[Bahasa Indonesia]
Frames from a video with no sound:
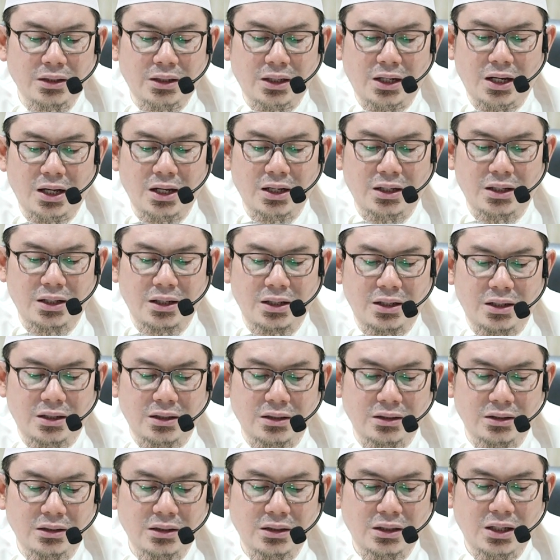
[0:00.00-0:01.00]

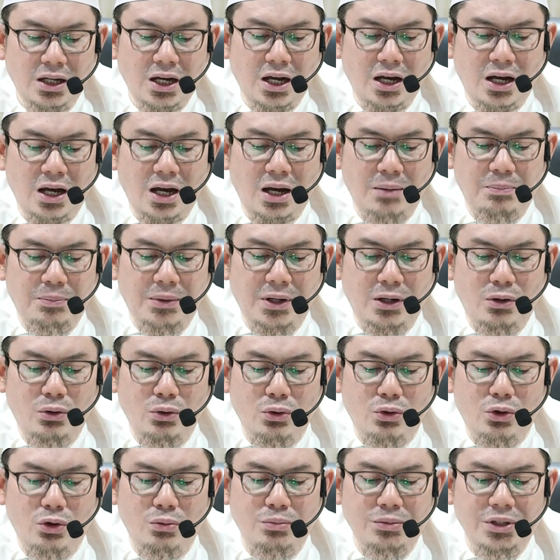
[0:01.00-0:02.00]
Terakhir, apa
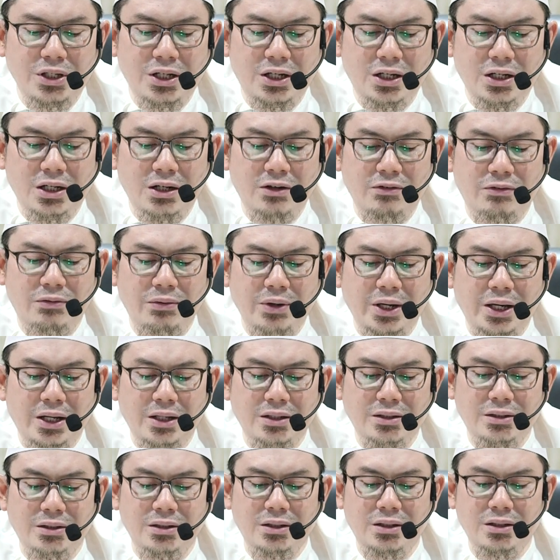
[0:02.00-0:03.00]
hukumnya
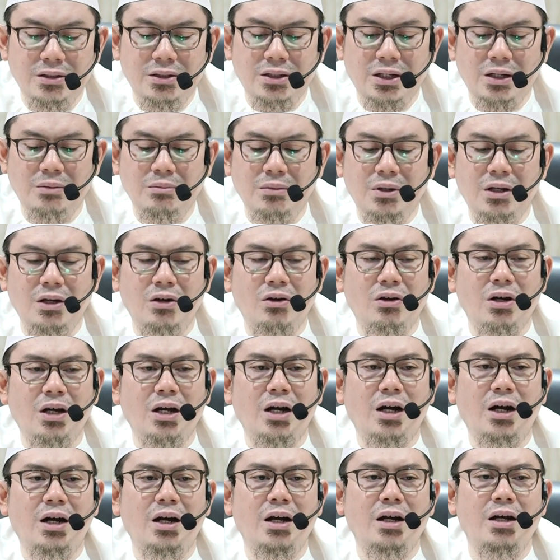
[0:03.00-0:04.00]
ngefans sama
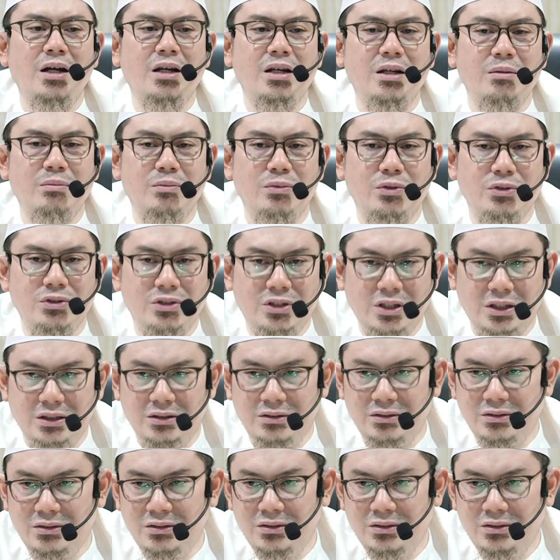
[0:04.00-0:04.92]
orang alim Ustaz?